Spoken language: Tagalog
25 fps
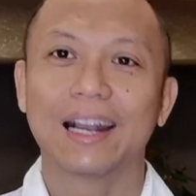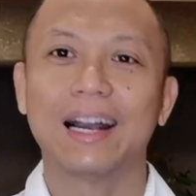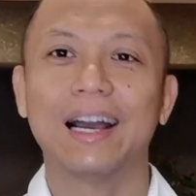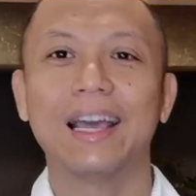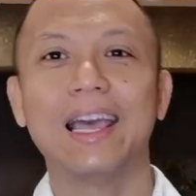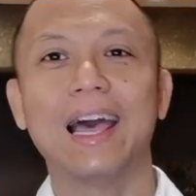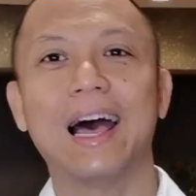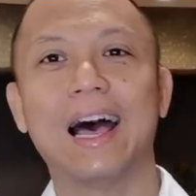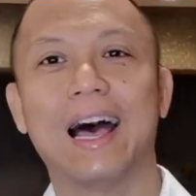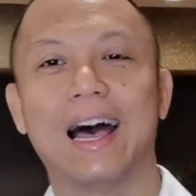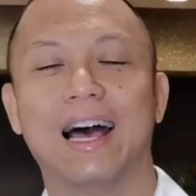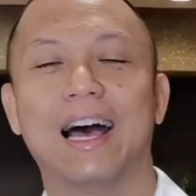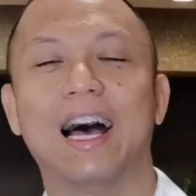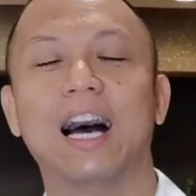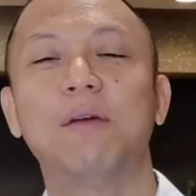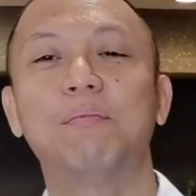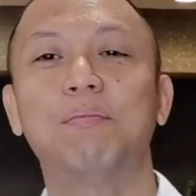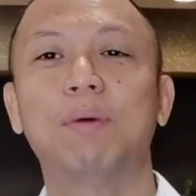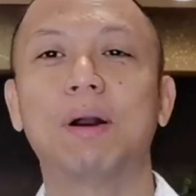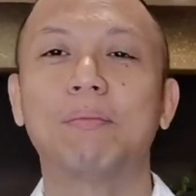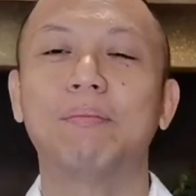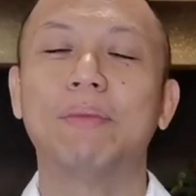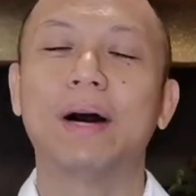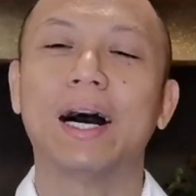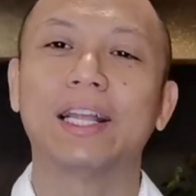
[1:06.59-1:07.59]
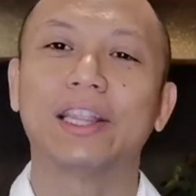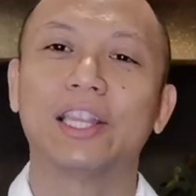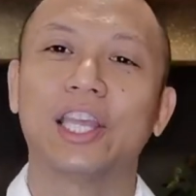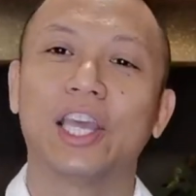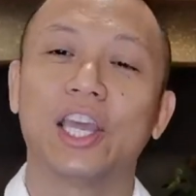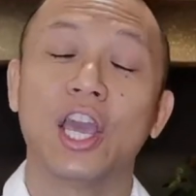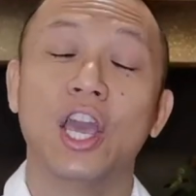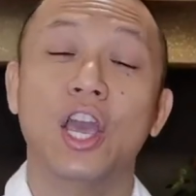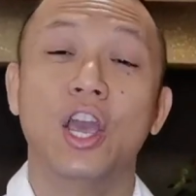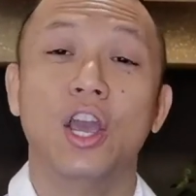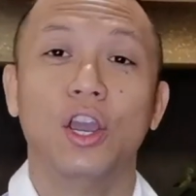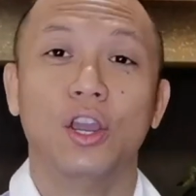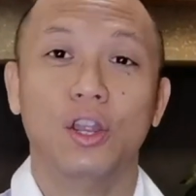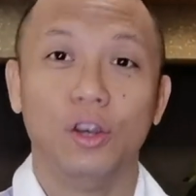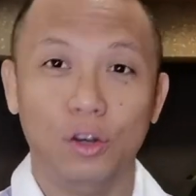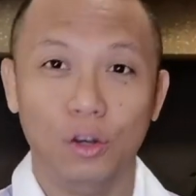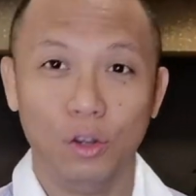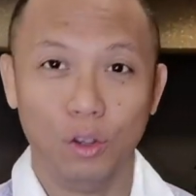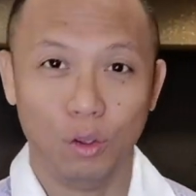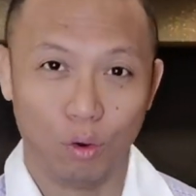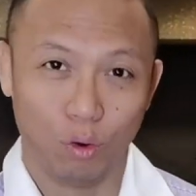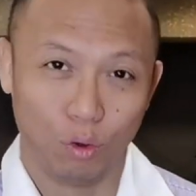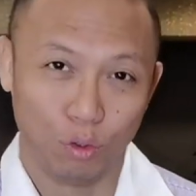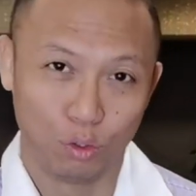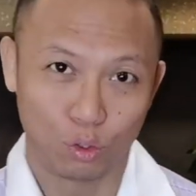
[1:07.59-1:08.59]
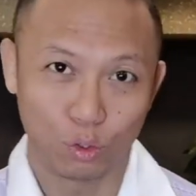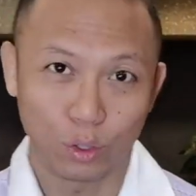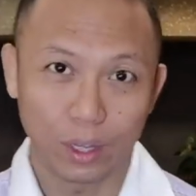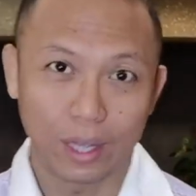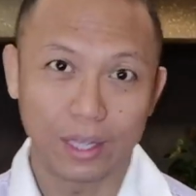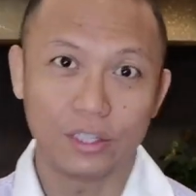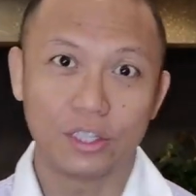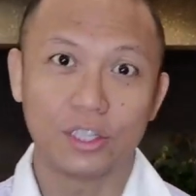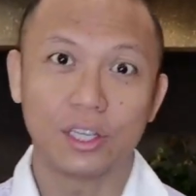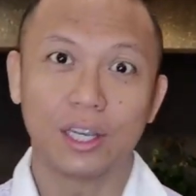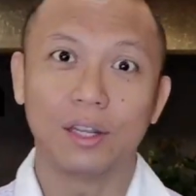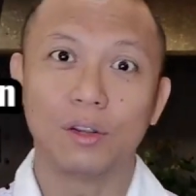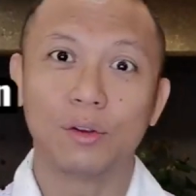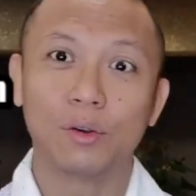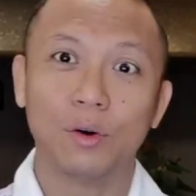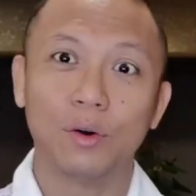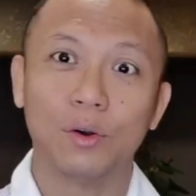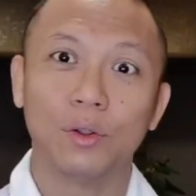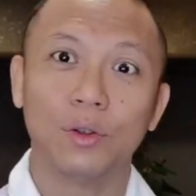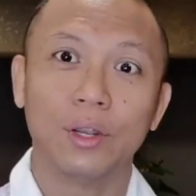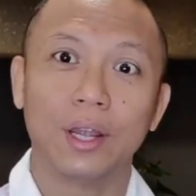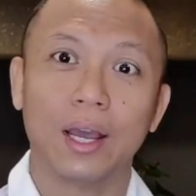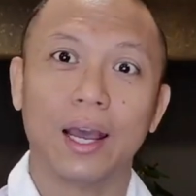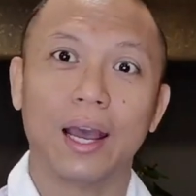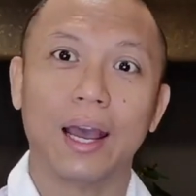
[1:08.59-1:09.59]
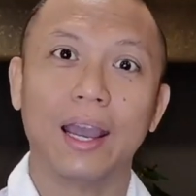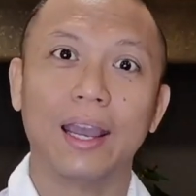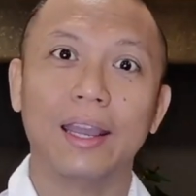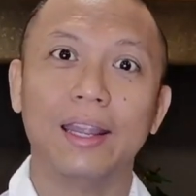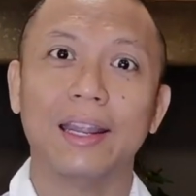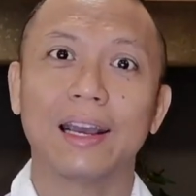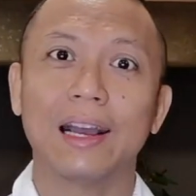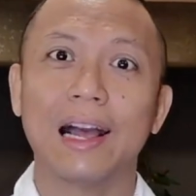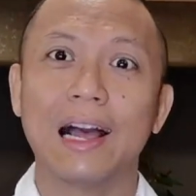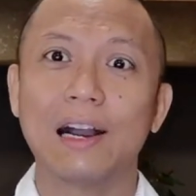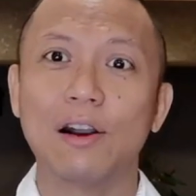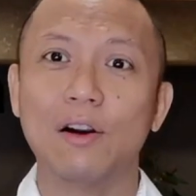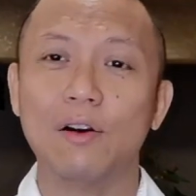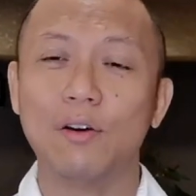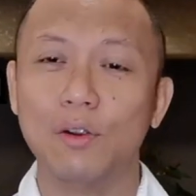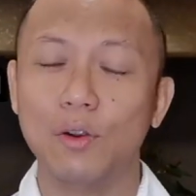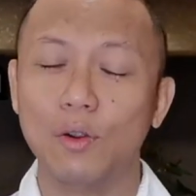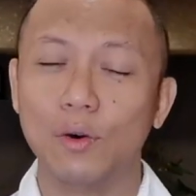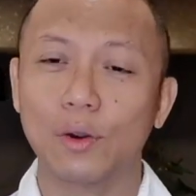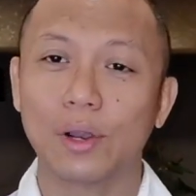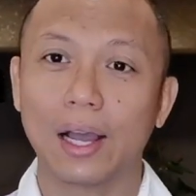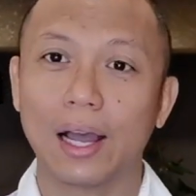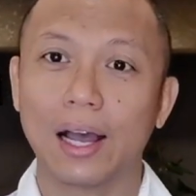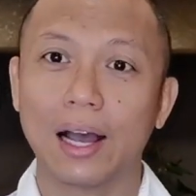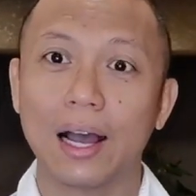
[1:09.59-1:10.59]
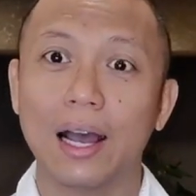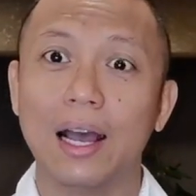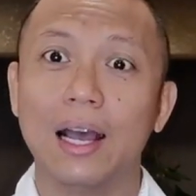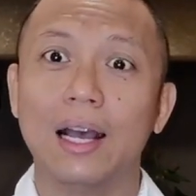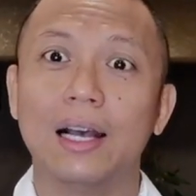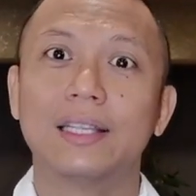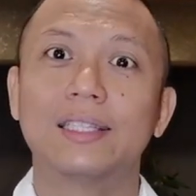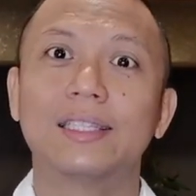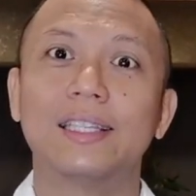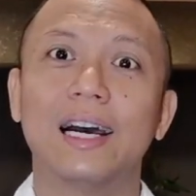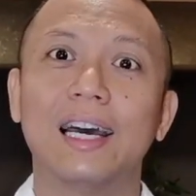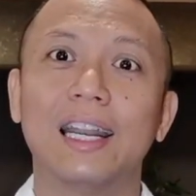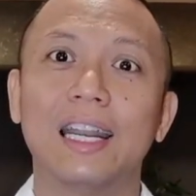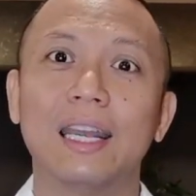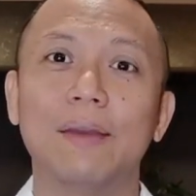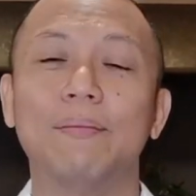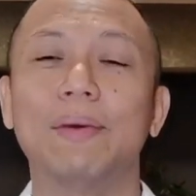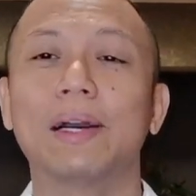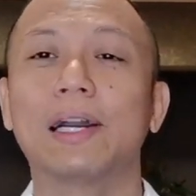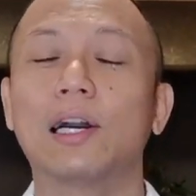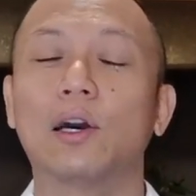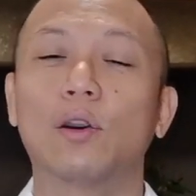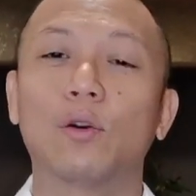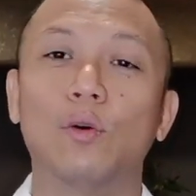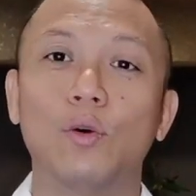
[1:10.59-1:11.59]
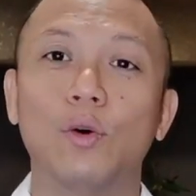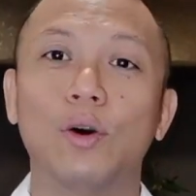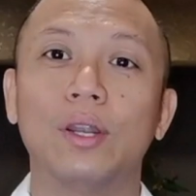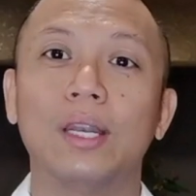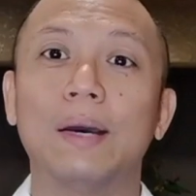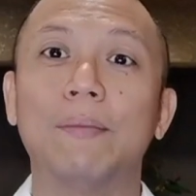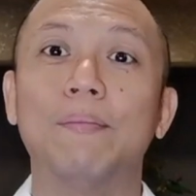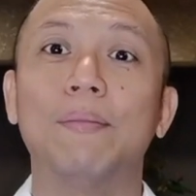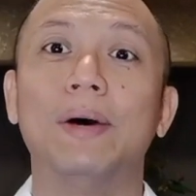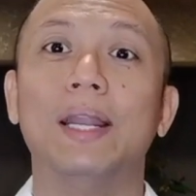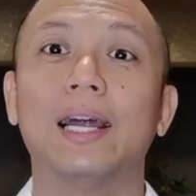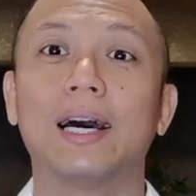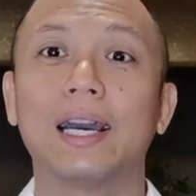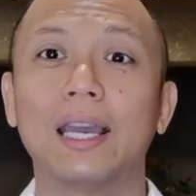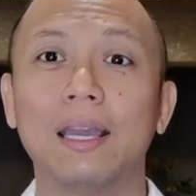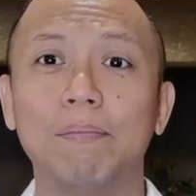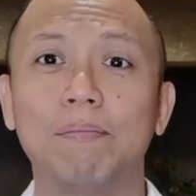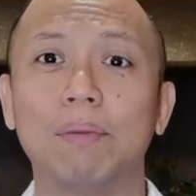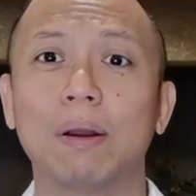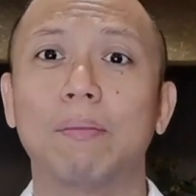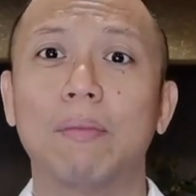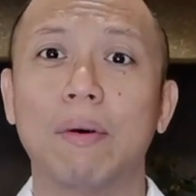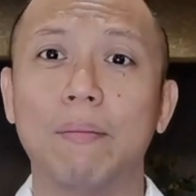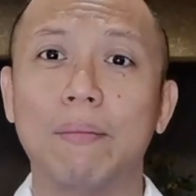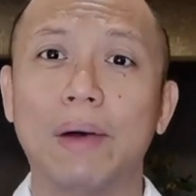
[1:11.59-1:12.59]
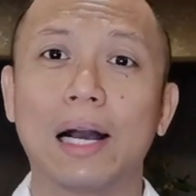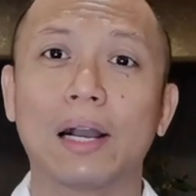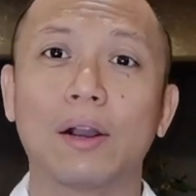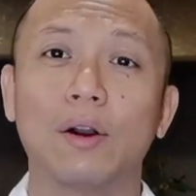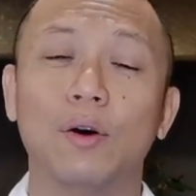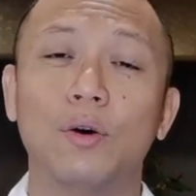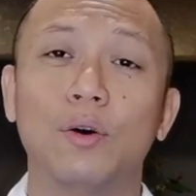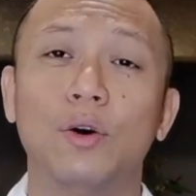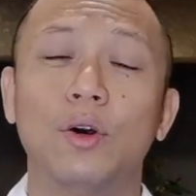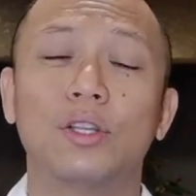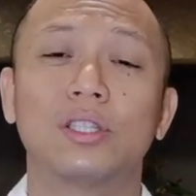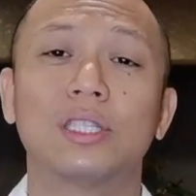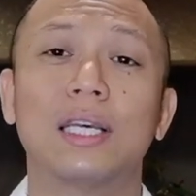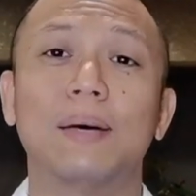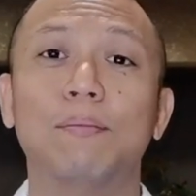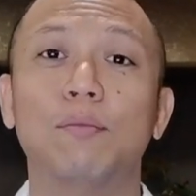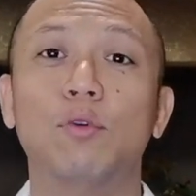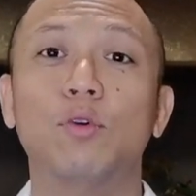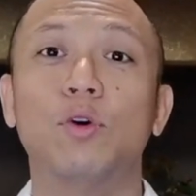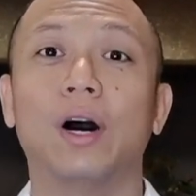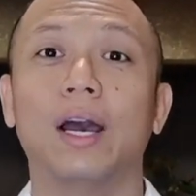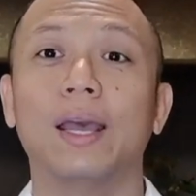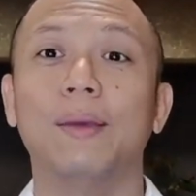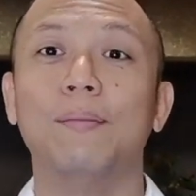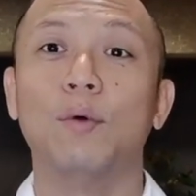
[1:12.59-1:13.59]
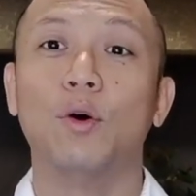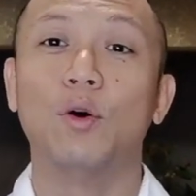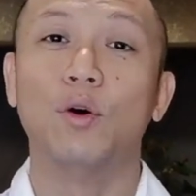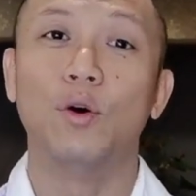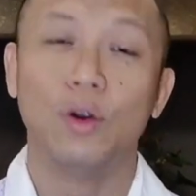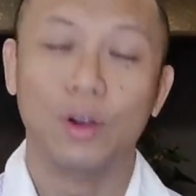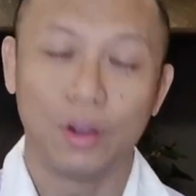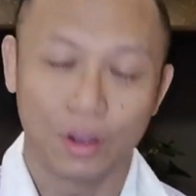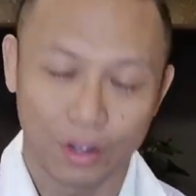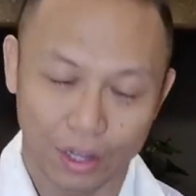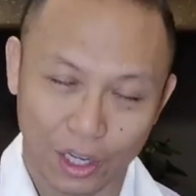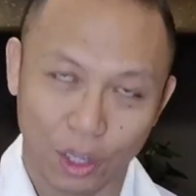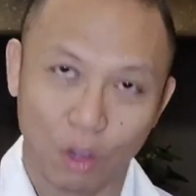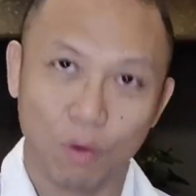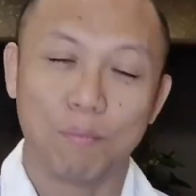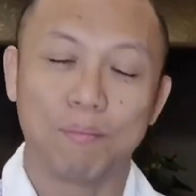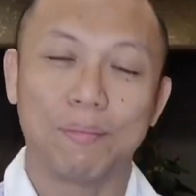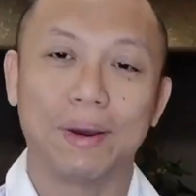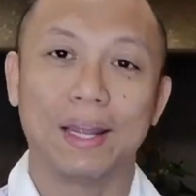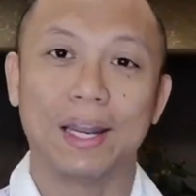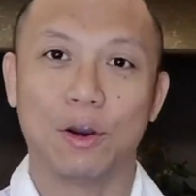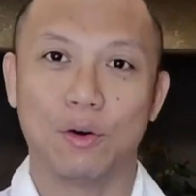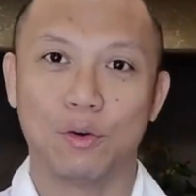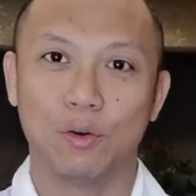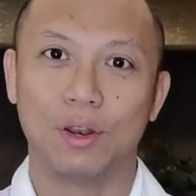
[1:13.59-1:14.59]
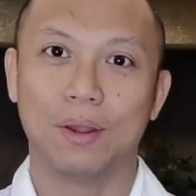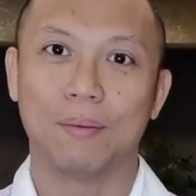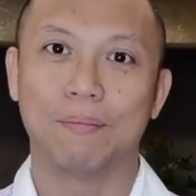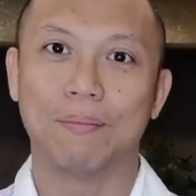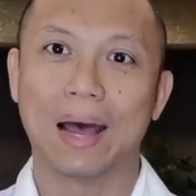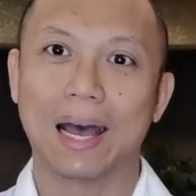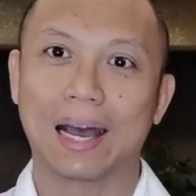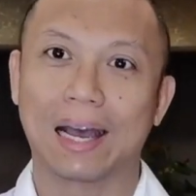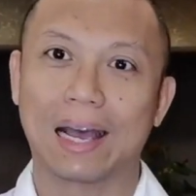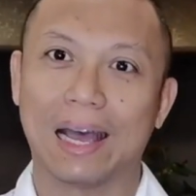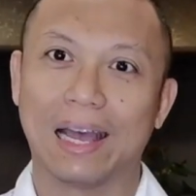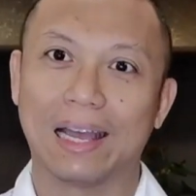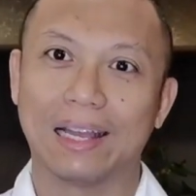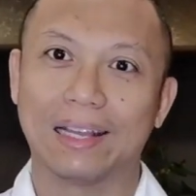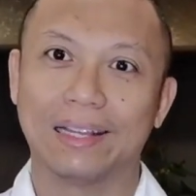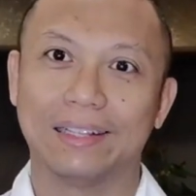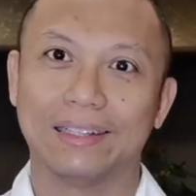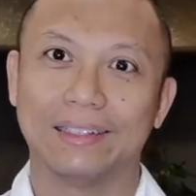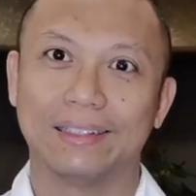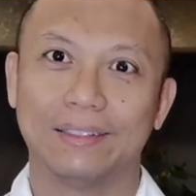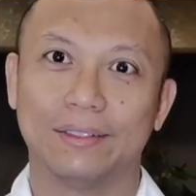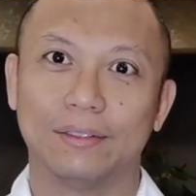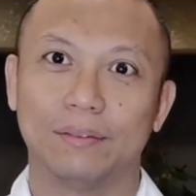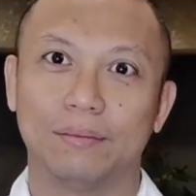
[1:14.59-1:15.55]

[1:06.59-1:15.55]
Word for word: Kaya ang pagbating Neo Juan Kun ay nangangahulugang sana'y magkaroon ng malaking pagbabago sa buhay mo ngayong panahon ng baka.